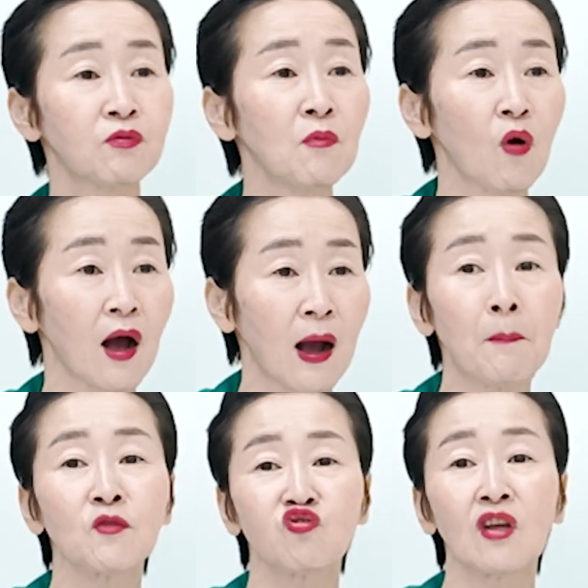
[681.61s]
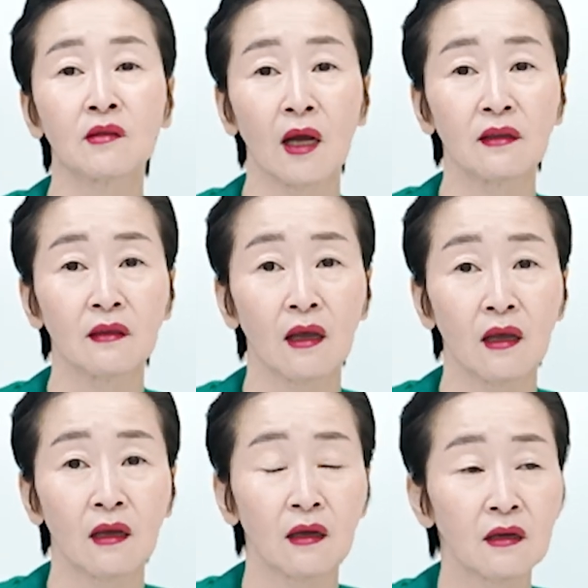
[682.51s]
부모가 아파
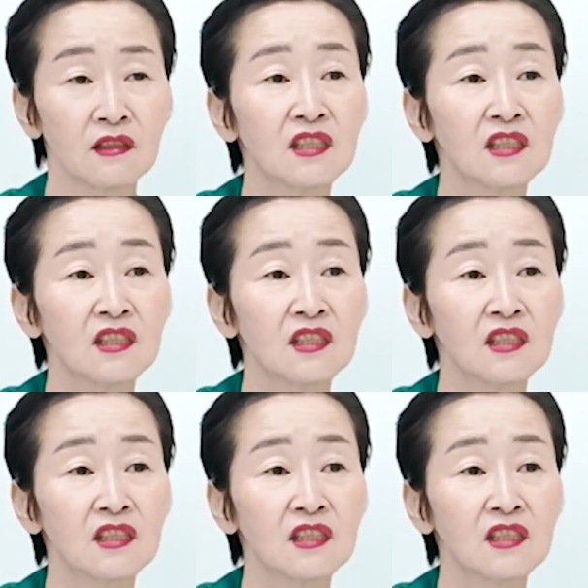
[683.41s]
죽겠다는데.